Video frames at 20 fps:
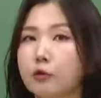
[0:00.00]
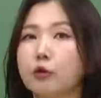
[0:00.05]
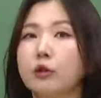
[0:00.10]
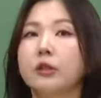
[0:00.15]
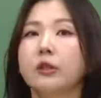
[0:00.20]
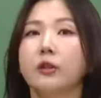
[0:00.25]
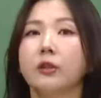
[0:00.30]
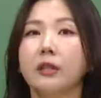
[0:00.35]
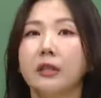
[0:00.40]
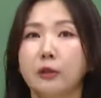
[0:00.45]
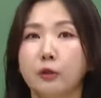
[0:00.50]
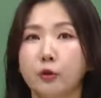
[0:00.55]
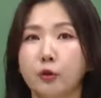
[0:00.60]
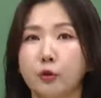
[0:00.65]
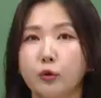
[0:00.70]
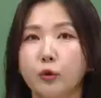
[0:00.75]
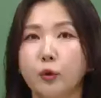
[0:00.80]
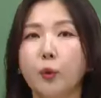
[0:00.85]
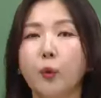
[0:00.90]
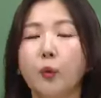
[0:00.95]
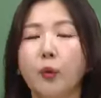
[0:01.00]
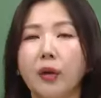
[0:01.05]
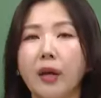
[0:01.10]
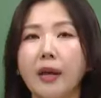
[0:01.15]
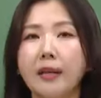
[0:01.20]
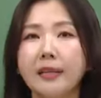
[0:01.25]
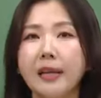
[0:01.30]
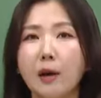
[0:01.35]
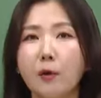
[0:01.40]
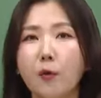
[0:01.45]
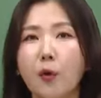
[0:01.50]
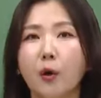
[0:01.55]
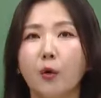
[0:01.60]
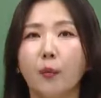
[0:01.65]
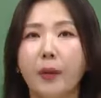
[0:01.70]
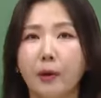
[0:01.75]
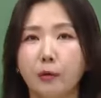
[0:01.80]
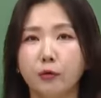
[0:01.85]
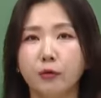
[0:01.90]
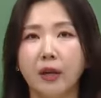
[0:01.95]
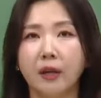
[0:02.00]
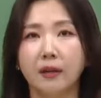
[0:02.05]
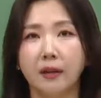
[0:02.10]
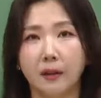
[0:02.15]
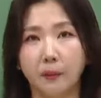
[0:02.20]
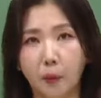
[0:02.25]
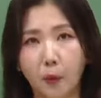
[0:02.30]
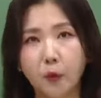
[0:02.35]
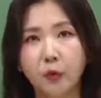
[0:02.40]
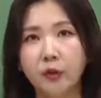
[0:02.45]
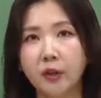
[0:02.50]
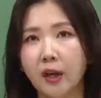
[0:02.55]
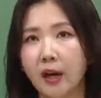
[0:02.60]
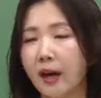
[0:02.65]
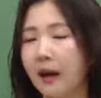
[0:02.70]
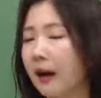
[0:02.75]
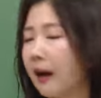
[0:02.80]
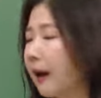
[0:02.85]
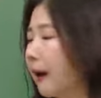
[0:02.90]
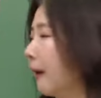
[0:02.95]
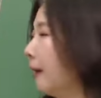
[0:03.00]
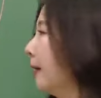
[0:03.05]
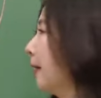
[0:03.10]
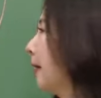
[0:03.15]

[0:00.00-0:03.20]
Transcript: 윤리적인 이슈를 동해 사고하고 배운다는 게 뭔가